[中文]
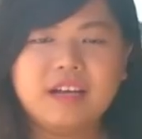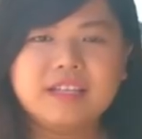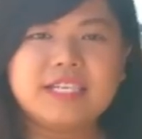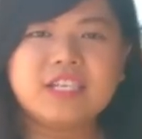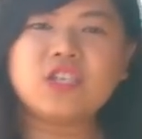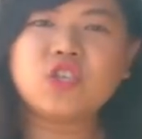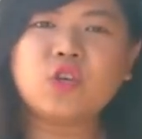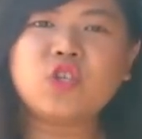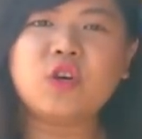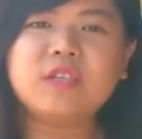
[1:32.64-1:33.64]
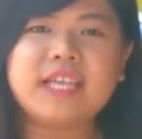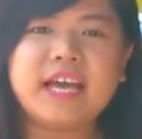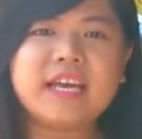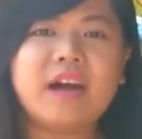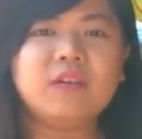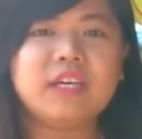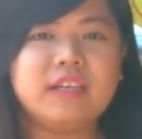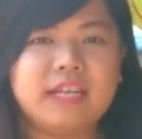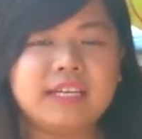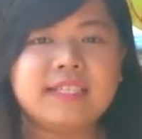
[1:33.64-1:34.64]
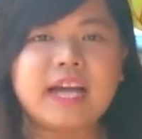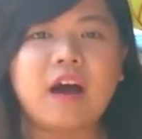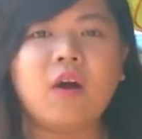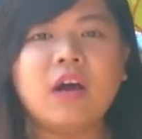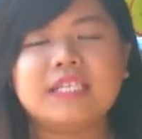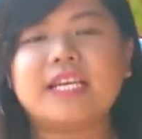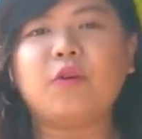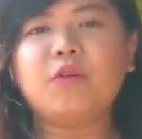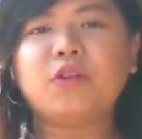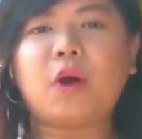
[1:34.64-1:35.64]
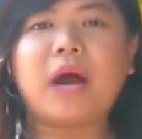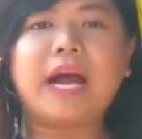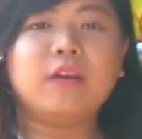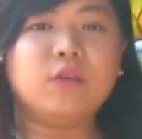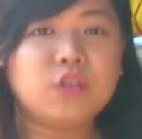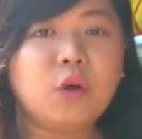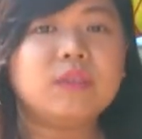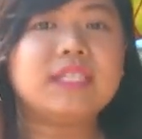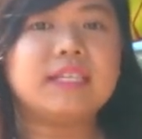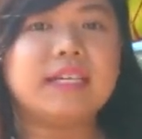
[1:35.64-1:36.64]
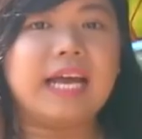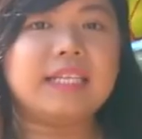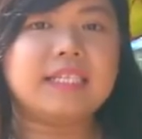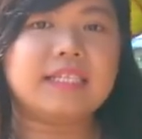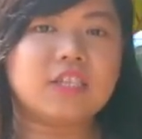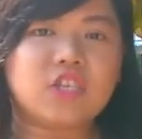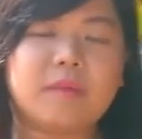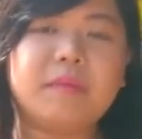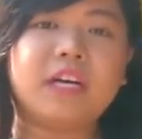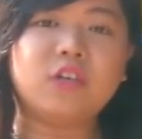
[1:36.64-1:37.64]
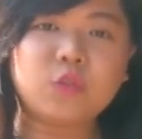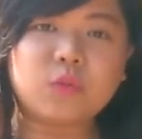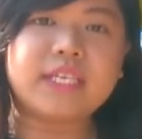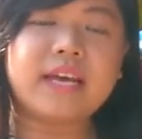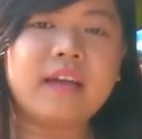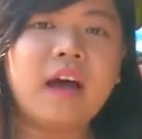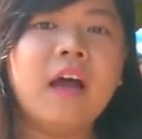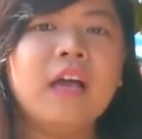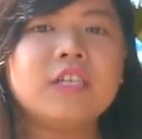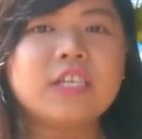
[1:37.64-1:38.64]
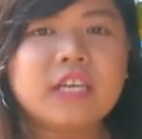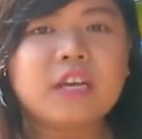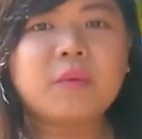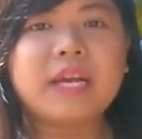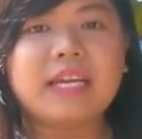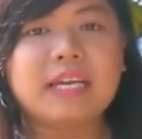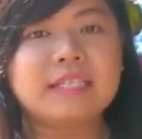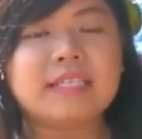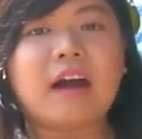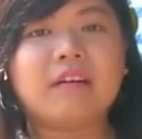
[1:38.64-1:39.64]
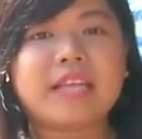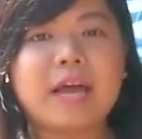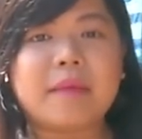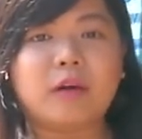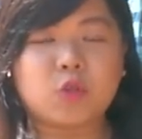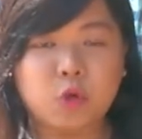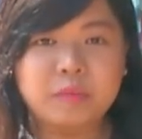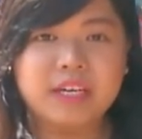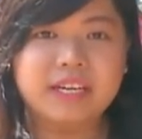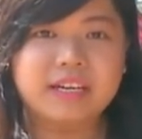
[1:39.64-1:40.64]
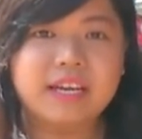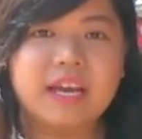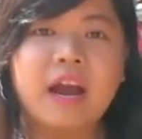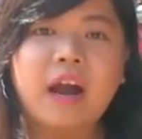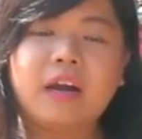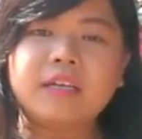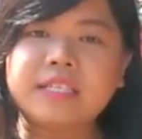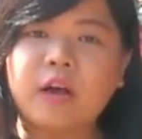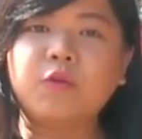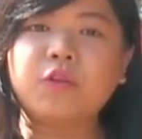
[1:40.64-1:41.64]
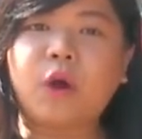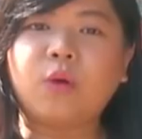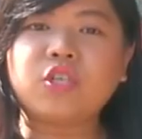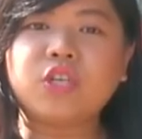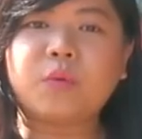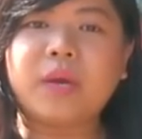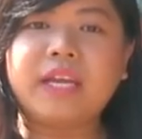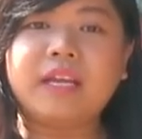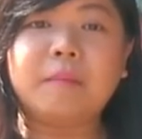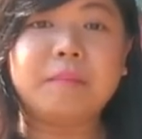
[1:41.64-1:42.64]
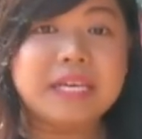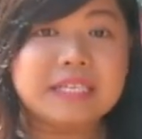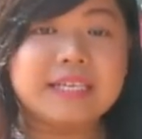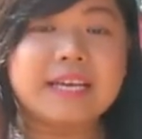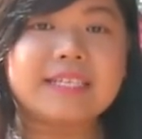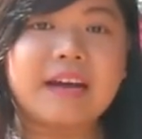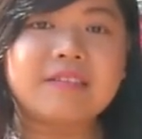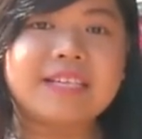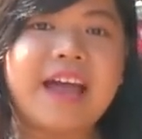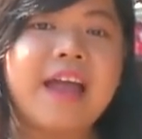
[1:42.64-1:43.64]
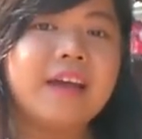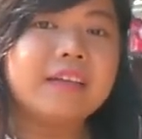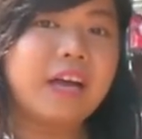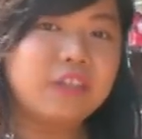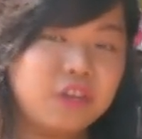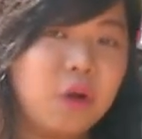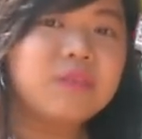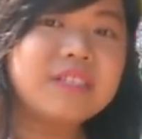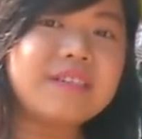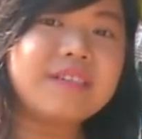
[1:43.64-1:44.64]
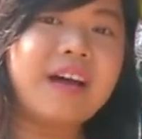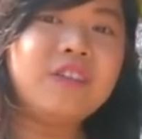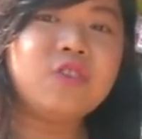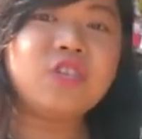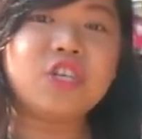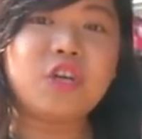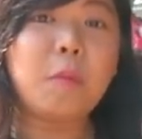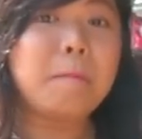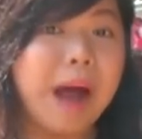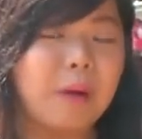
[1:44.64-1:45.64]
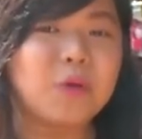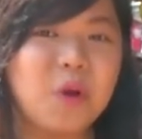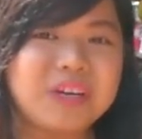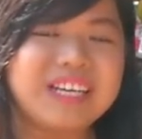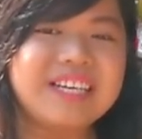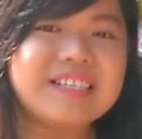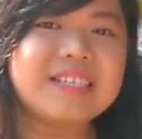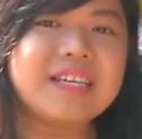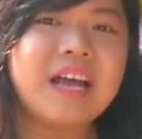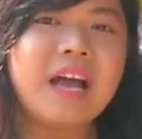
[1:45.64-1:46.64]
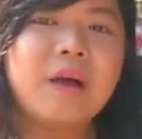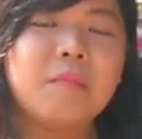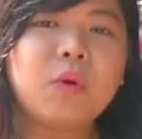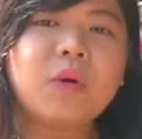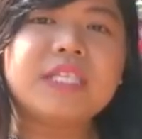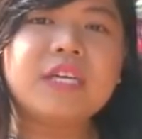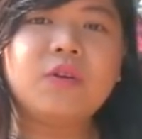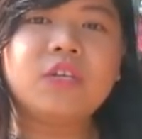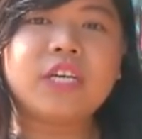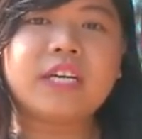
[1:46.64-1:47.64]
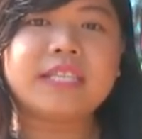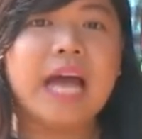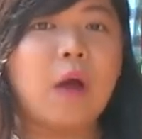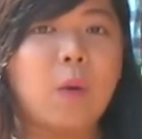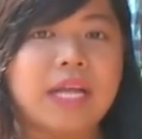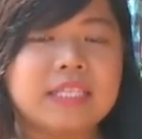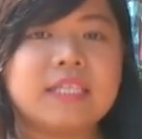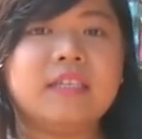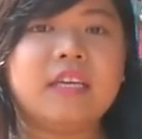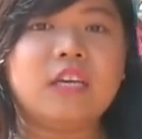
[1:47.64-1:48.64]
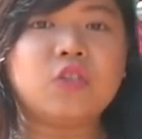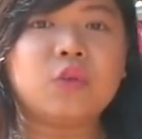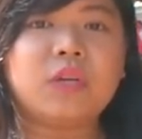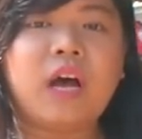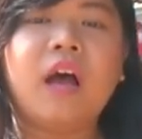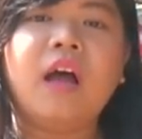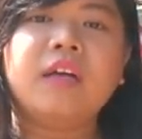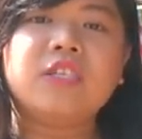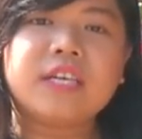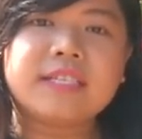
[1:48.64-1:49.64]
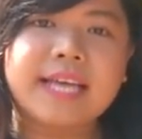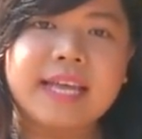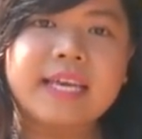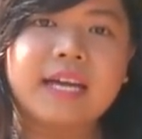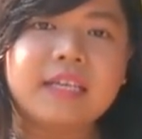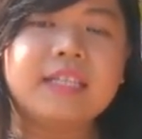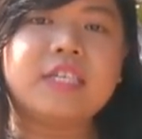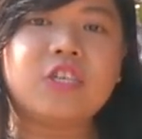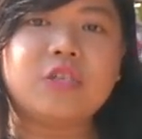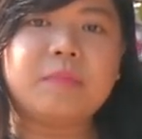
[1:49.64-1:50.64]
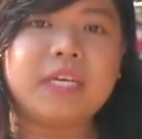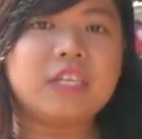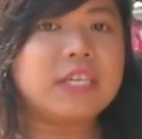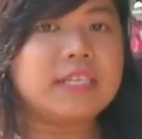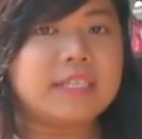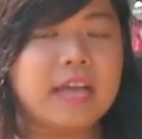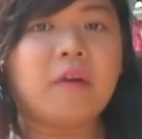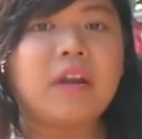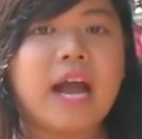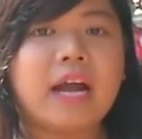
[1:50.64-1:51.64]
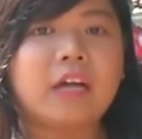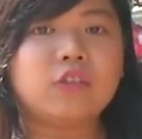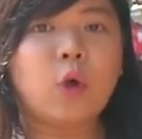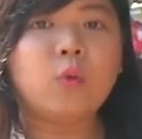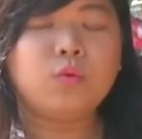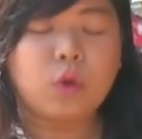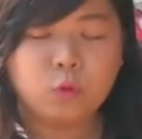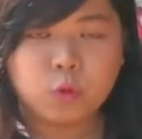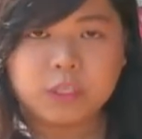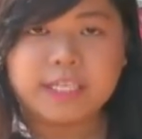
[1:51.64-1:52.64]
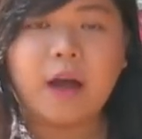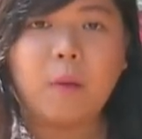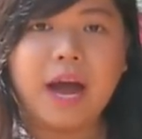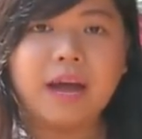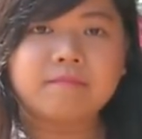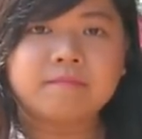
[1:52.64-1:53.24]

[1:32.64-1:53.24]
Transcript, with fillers: 其实中秋节要以菱角、小芋头还有柚子来祭祀神明和祖先呢，是因为菱角代表聪明伶俐，而小芋头是为了辟邪消灾，那柚子呢就是有保佑的意思。不过基于这个大环境的因素呢，这三样应节食品的这个销量啊都有所下滑。